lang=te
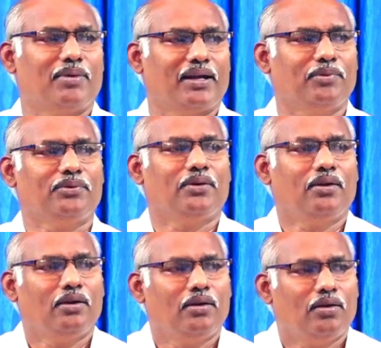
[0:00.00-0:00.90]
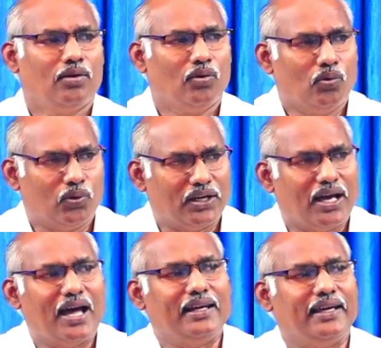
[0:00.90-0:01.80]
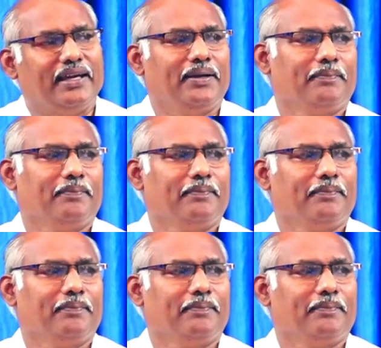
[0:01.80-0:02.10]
మనము ఉండాలి